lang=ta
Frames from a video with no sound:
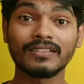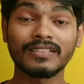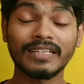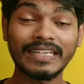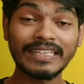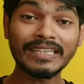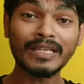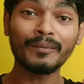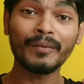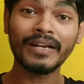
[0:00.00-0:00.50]
ஸோ
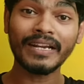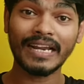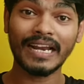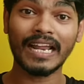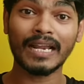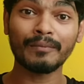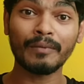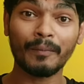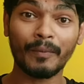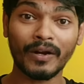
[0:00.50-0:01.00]
இந்த மாதிரி
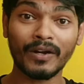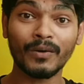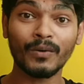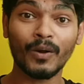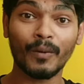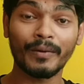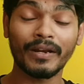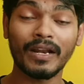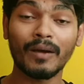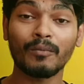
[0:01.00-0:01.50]
எல்லாருமே
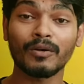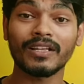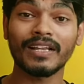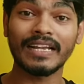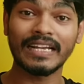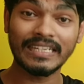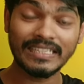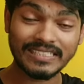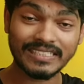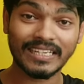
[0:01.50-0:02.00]
பண்ணணும் அப்படின்னா
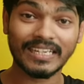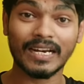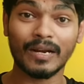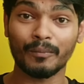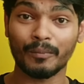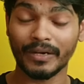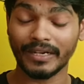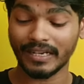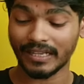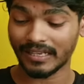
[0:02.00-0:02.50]
முதல்ல
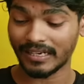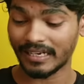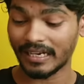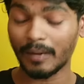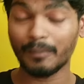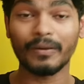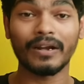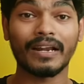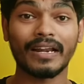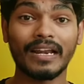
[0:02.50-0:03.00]
இன்ஸ்டாகிராம் போயிட்டு அதில்
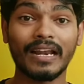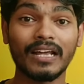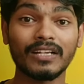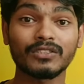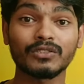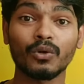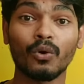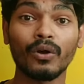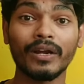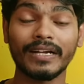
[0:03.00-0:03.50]
என்ன பண்ணுறீங்கன்னா
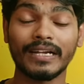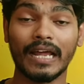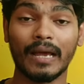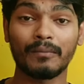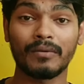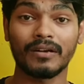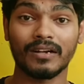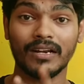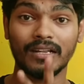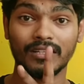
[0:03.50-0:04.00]
ஸ்டோரி
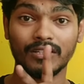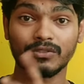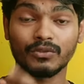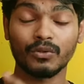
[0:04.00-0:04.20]
டேப் இருக்குல்ல அந்த